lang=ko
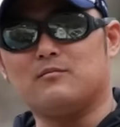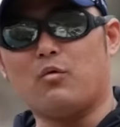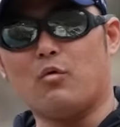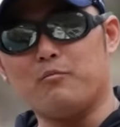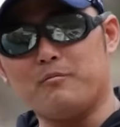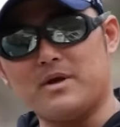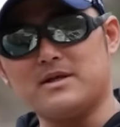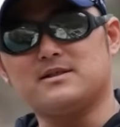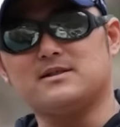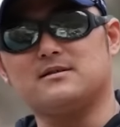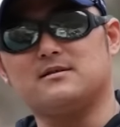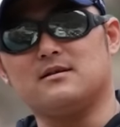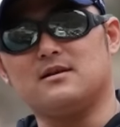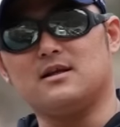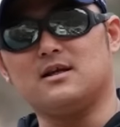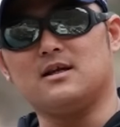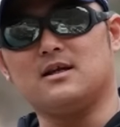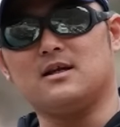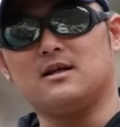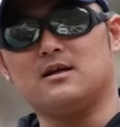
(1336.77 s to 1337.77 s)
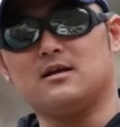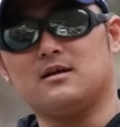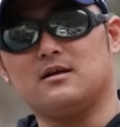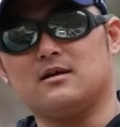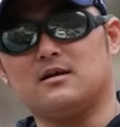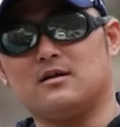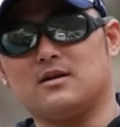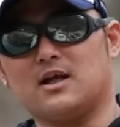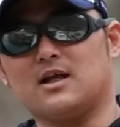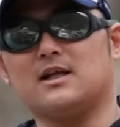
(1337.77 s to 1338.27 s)
봄베스들이
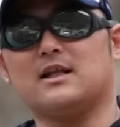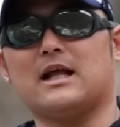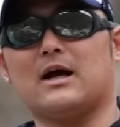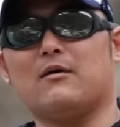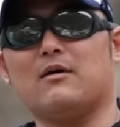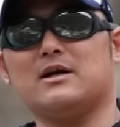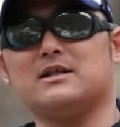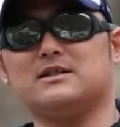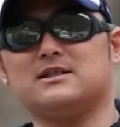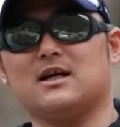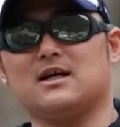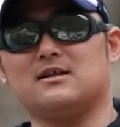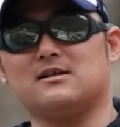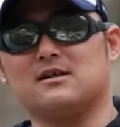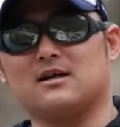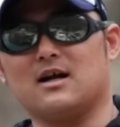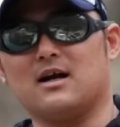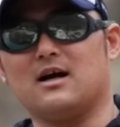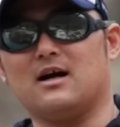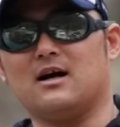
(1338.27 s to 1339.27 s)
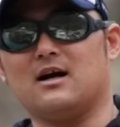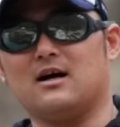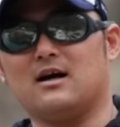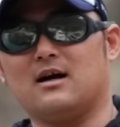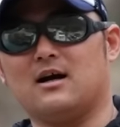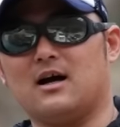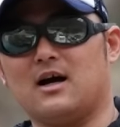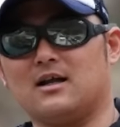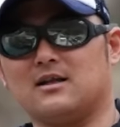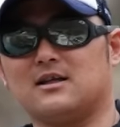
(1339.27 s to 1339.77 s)
연안에 나와 있지 않을까
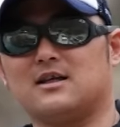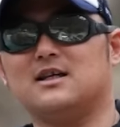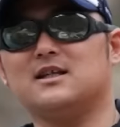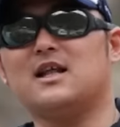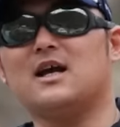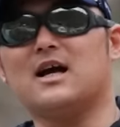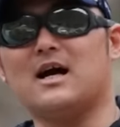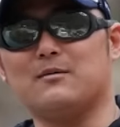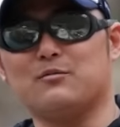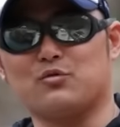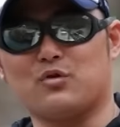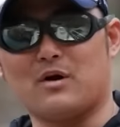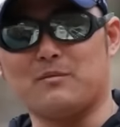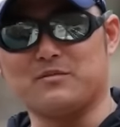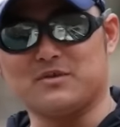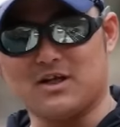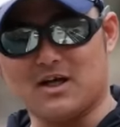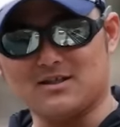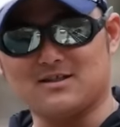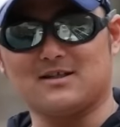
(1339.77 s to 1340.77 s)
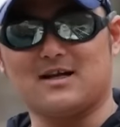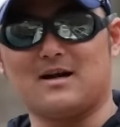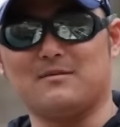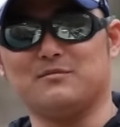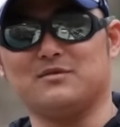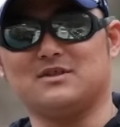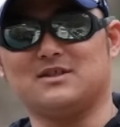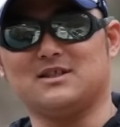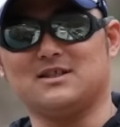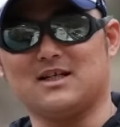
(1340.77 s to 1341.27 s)
하는 기대감으로 한번 낚시를
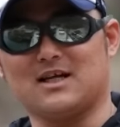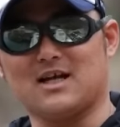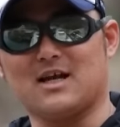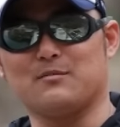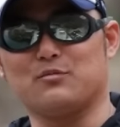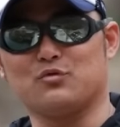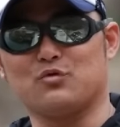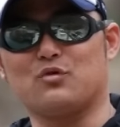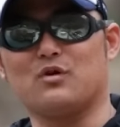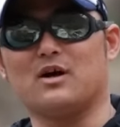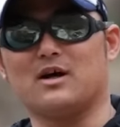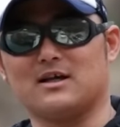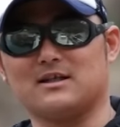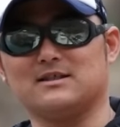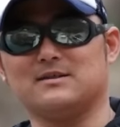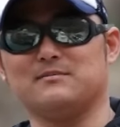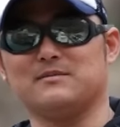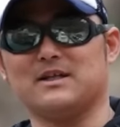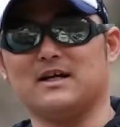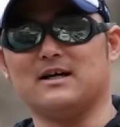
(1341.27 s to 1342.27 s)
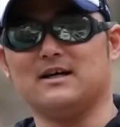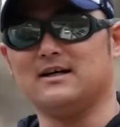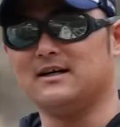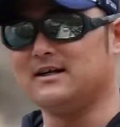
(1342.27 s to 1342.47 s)
한번 시작해 보도록 하겠습니다.